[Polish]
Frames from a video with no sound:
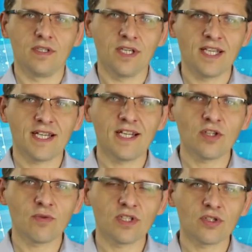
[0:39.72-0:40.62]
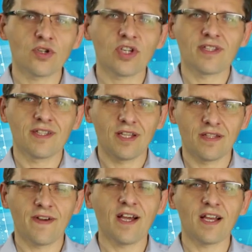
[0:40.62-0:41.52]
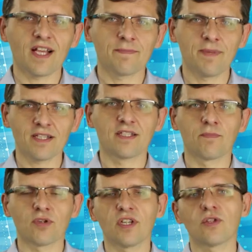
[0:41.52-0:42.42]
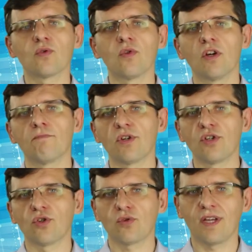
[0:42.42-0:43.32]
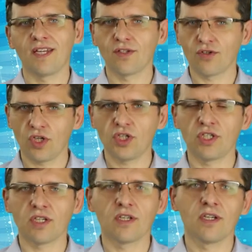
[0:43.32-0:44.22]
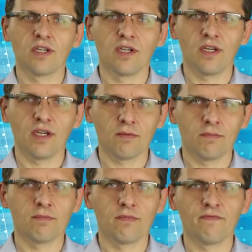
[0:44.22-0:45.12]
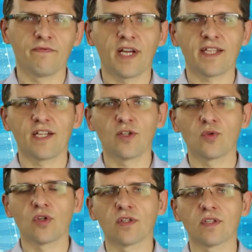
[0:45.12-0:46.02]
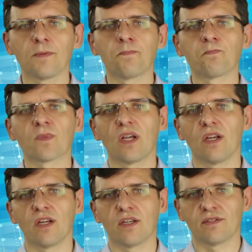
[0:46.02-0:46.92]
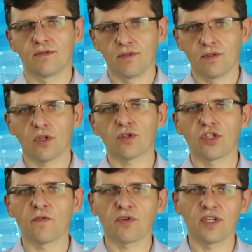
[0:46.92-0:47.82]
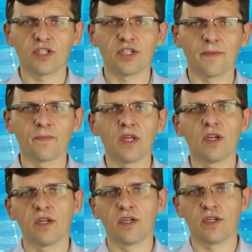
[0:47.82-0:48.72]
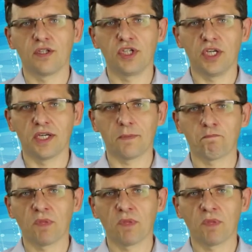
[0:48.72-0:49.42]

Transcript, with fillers: Jej zaletą jest to, że te dwa aspekty projektu monitoruje jednocześnie, analizując to, co się w projekcie dzieje.